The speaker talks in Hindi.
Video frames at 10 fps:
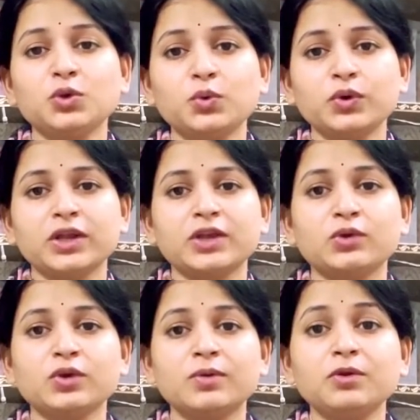क्यों हो रही है
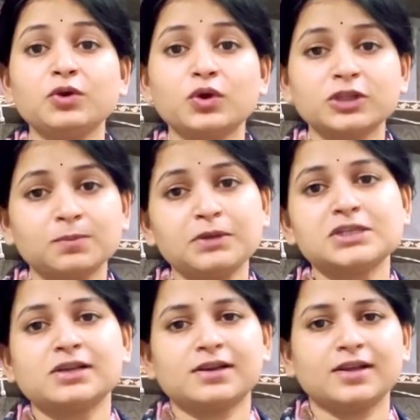क्योंकि अभी नौ तपे
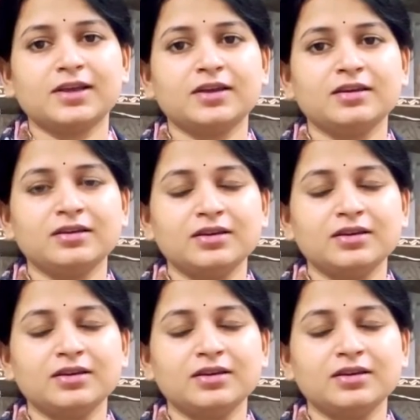चल रहे हैं